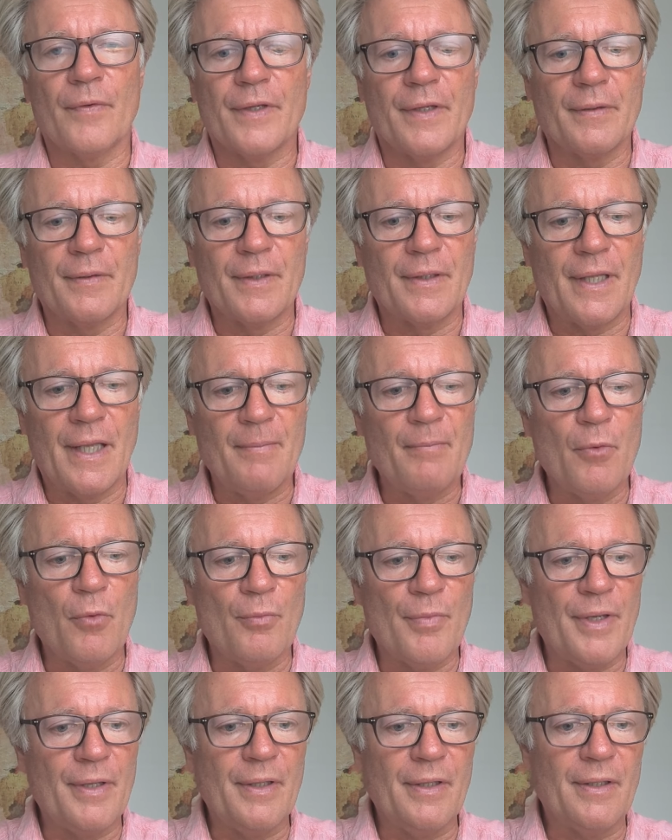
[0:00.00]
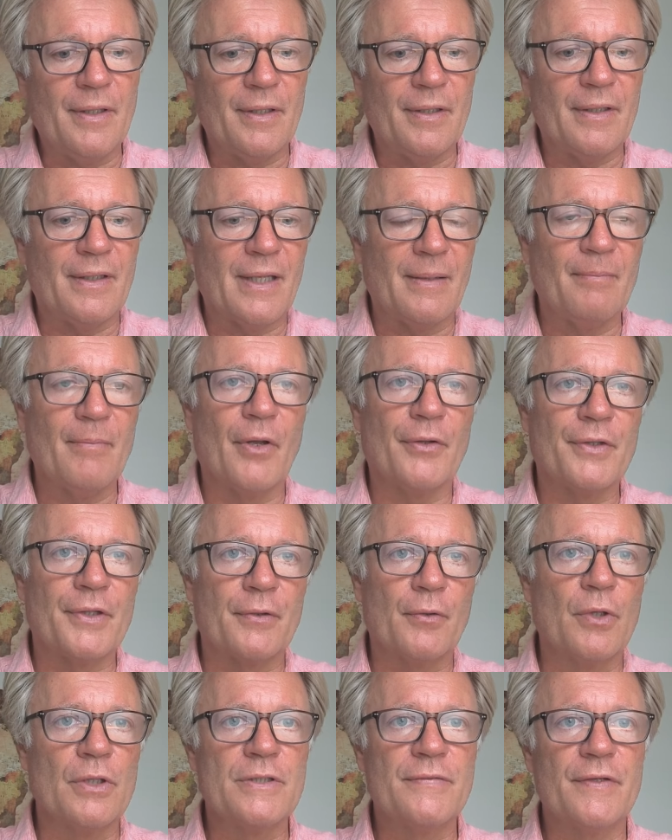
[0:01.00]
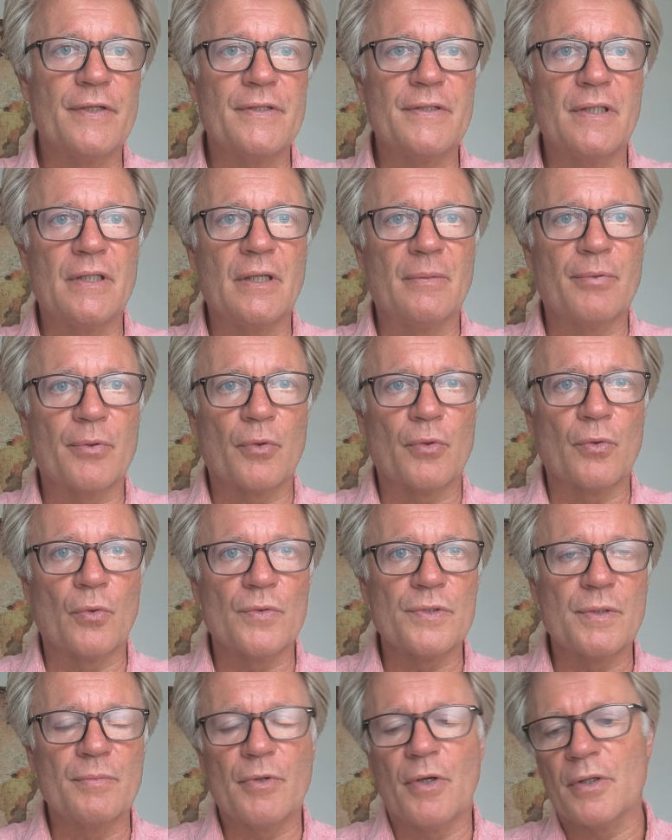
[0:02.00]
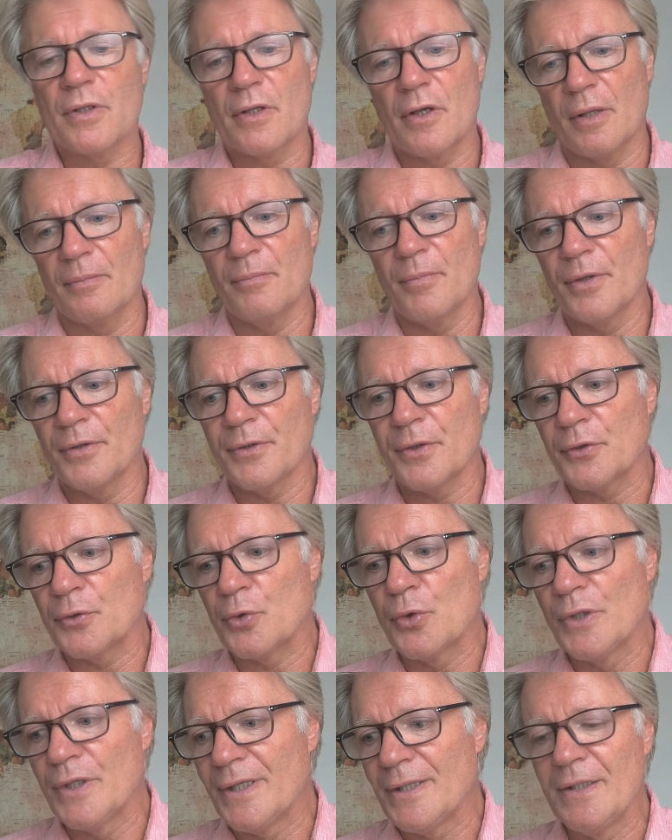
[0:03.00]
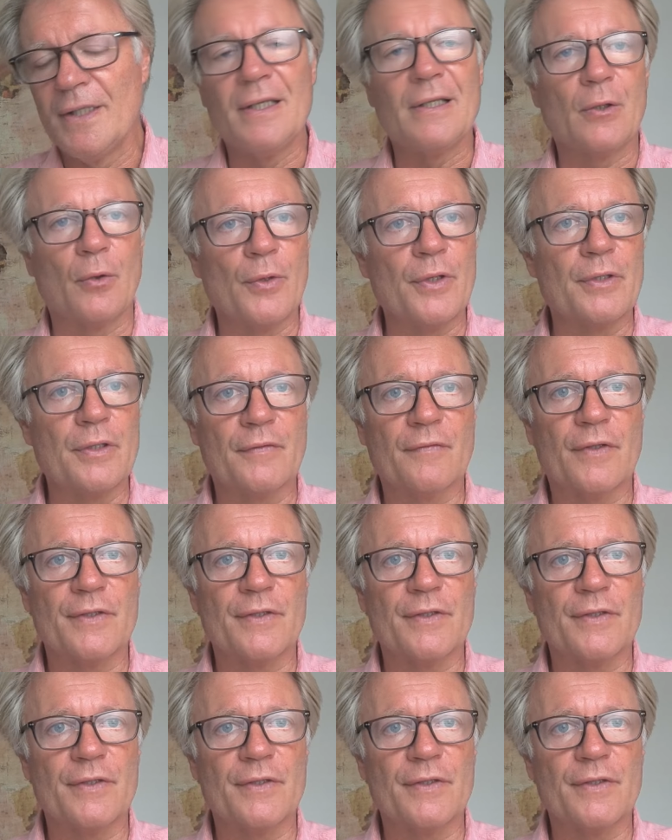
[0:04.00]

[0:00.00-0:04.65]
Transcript: In dem Moment, in dem man die kurzfristige Prognose macht, kann man natürlich nicht leugnen,